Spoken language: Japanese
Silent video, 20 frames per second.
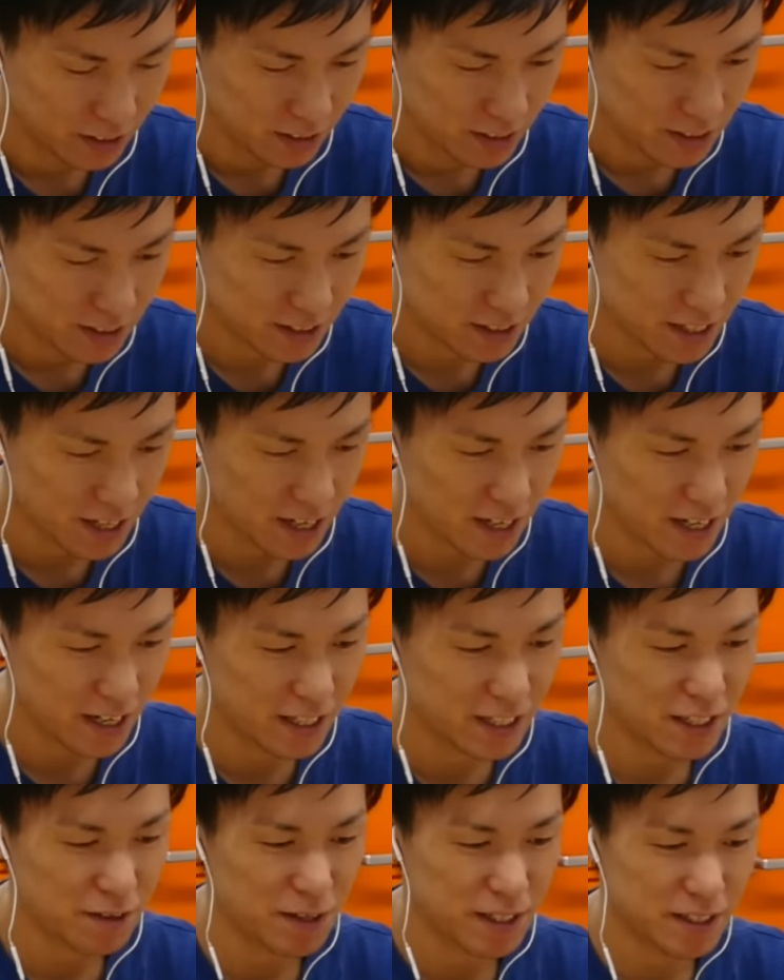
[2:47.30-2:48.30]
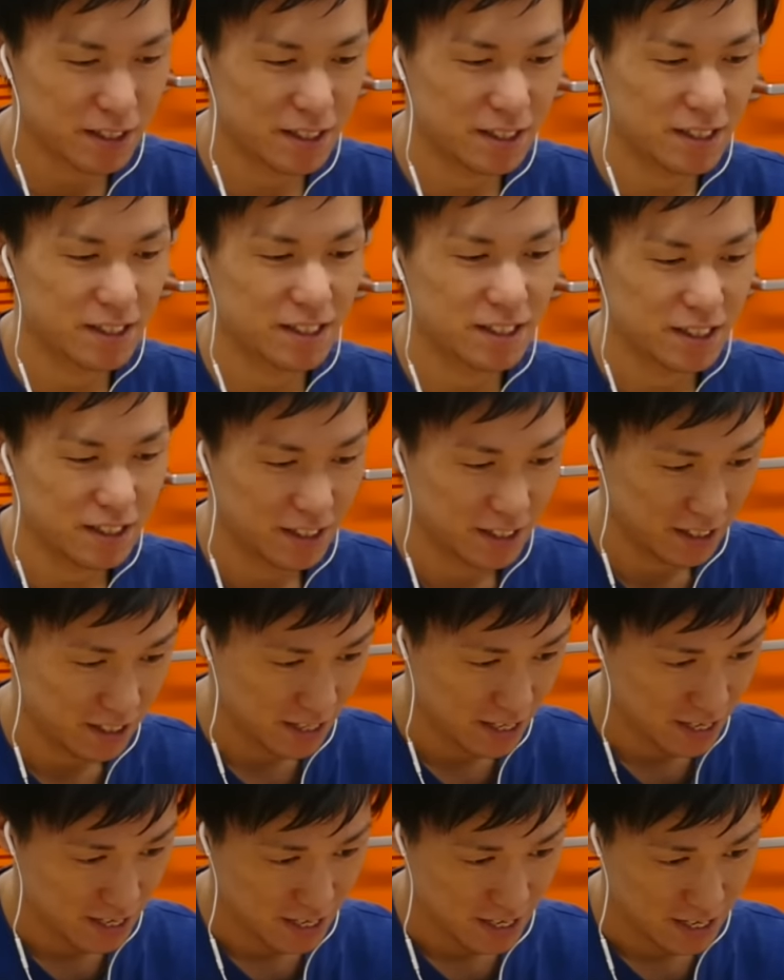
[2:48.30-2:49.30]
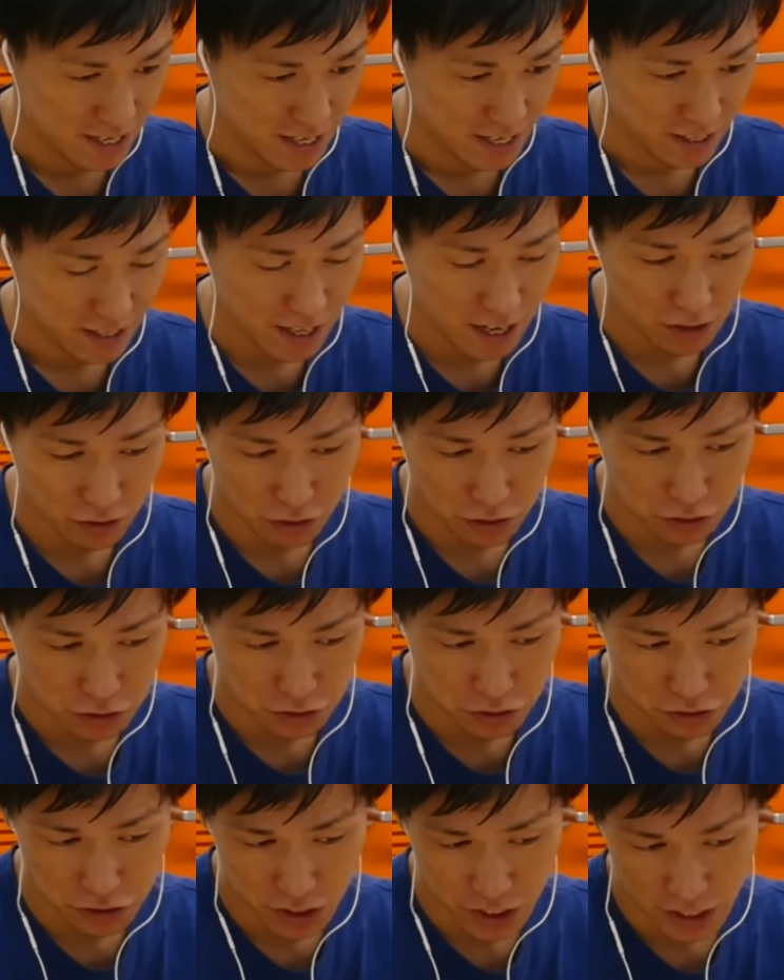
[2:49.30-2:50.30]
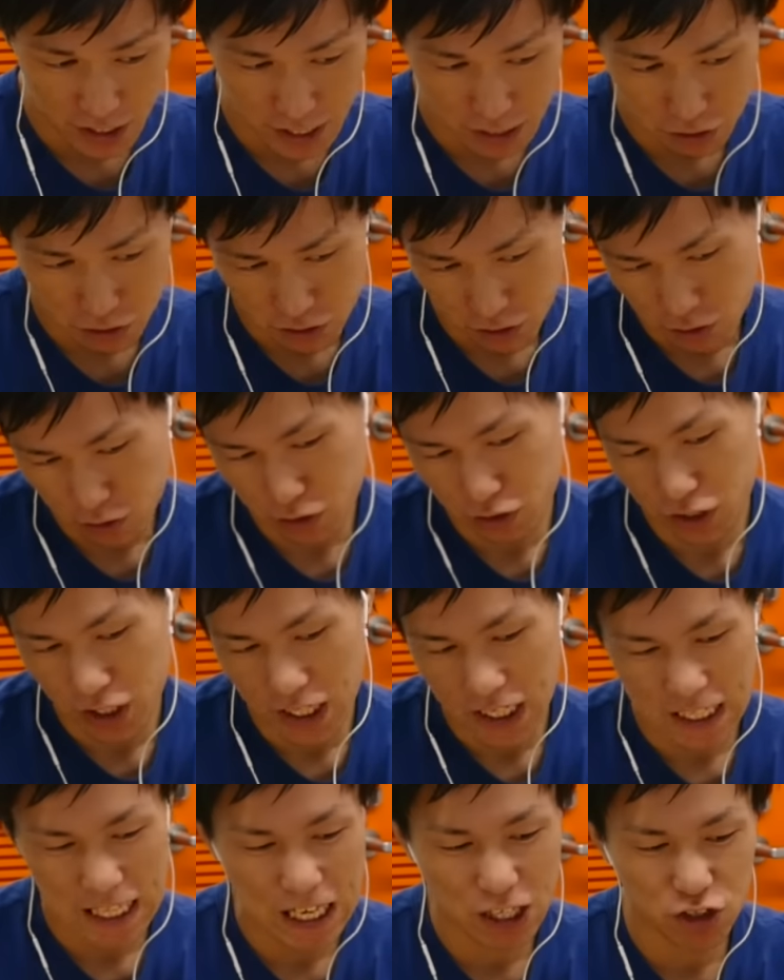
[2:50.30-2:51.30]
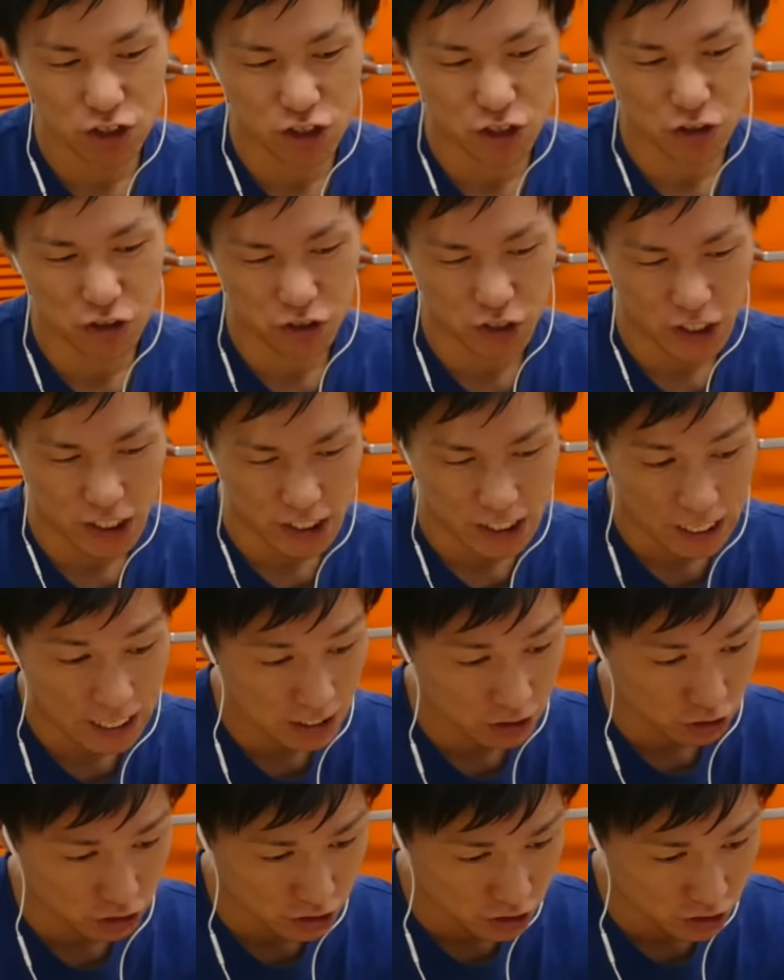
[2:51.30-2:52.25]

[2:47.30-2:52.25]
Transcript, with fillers: さあ行きますタナトスコリューディケタナトスコリューディケタナトスコリューディケタナト